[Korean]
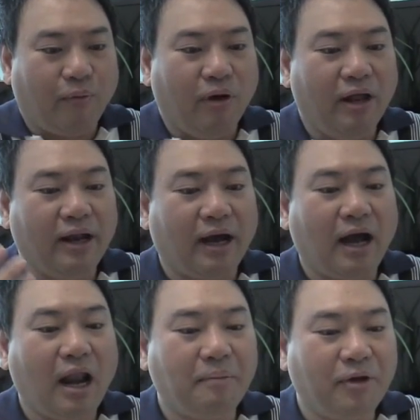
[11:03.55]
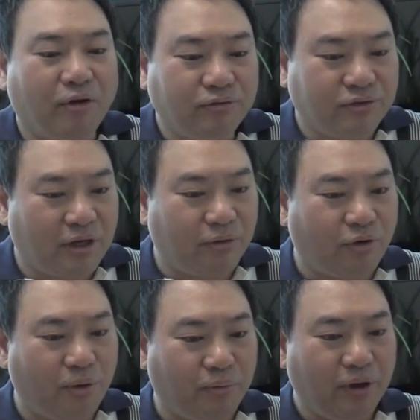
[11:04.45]
원래 내가 하나님의
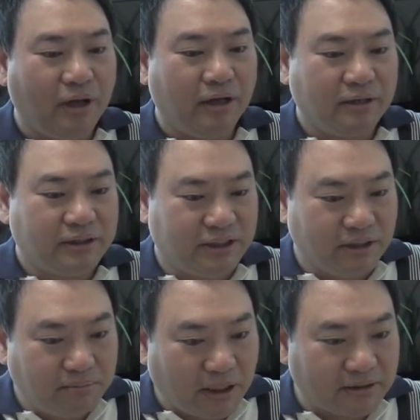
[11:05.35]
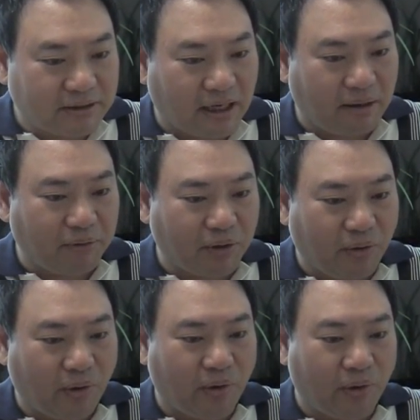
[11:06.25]
형상으로 회복, 지음받은
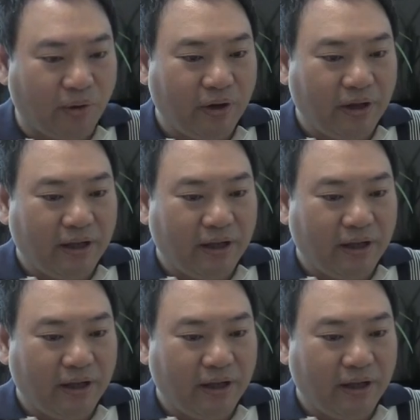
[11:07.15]
사람이고,